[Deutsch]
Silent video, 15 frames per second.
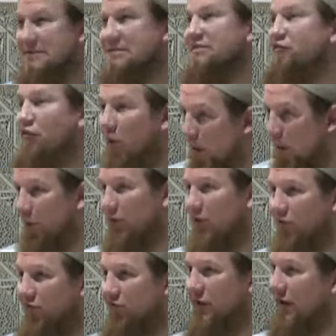ist die Frau auch
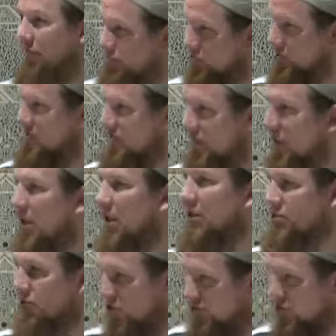laufen gegangen. Verstehst du?
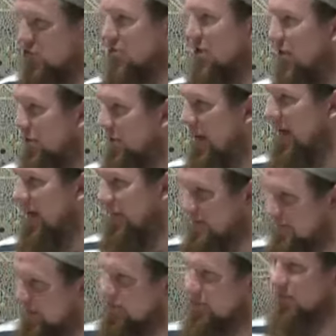Solche Schlauberge hast
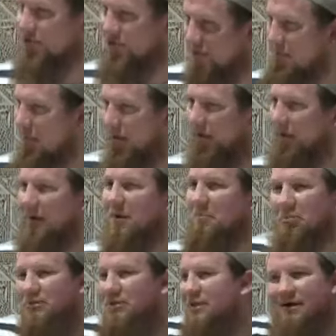du natürlich immer.
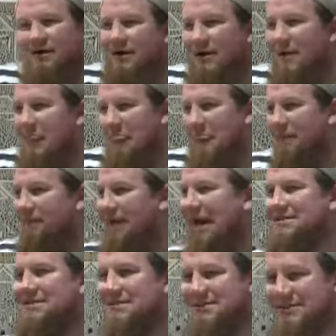Bruder, du
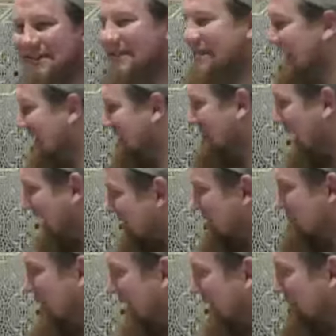kannst es nie jedem recht
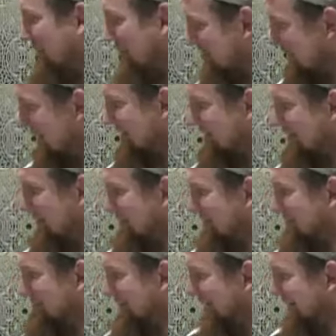machen. Verstehst du, was
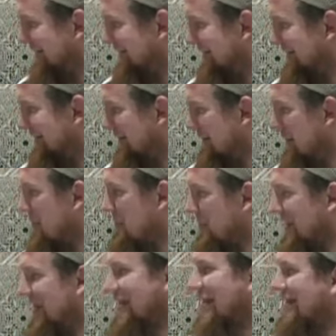ich meine?
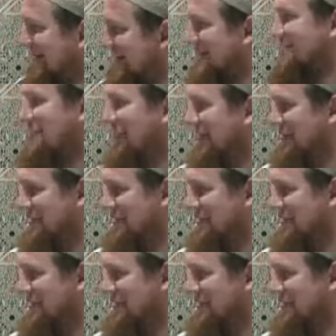Das ist nun mal